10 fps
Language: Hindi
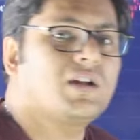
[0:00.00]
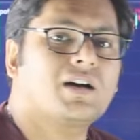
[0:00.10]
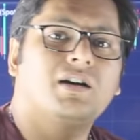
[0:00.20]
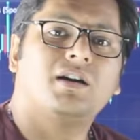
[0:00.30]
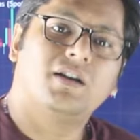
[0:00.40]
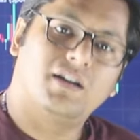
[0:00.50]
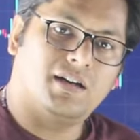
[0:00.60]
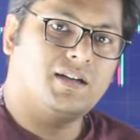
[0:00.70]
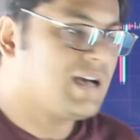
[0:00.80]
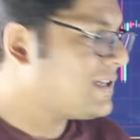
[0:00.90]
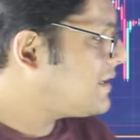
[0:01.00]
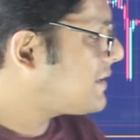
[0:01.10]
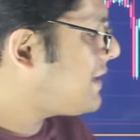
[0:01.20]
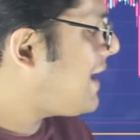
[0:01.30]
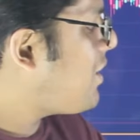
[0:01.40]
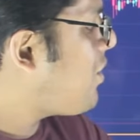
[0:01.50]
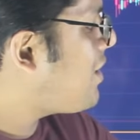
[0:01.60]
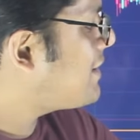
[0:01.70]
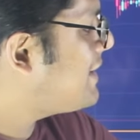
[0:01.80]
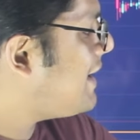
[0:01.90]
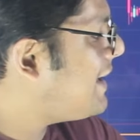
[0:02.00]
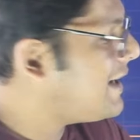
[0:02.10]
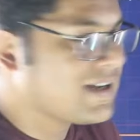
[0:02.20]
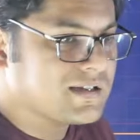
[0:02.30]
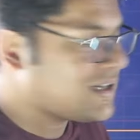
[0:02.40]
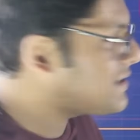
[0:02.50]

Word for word: टू तक ले जा सकता है और ये एक